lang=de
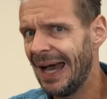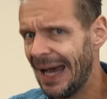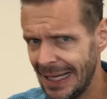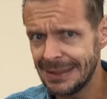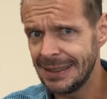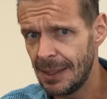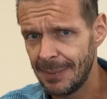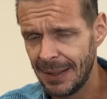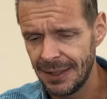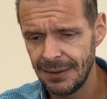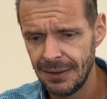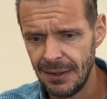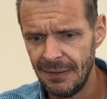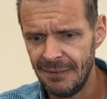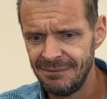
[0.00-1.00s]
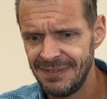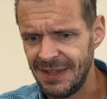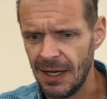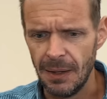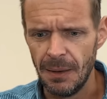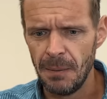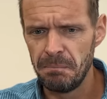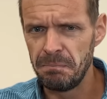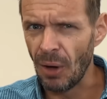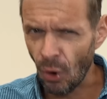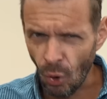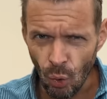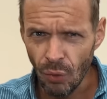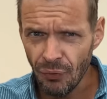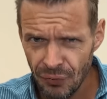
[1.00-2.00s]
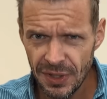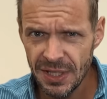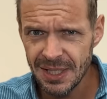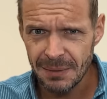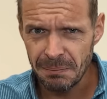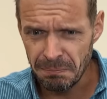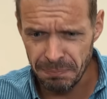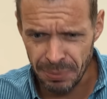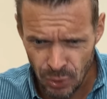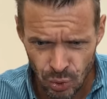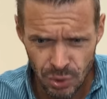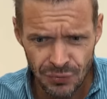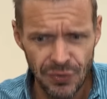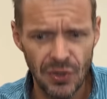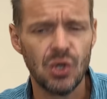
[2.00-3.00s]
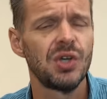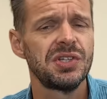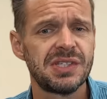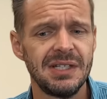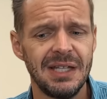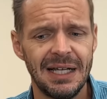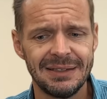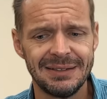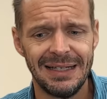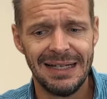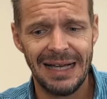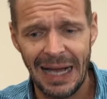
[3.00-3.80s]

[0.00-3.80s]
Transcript: Hat der Mann, der beruflich Blut vergossen hat,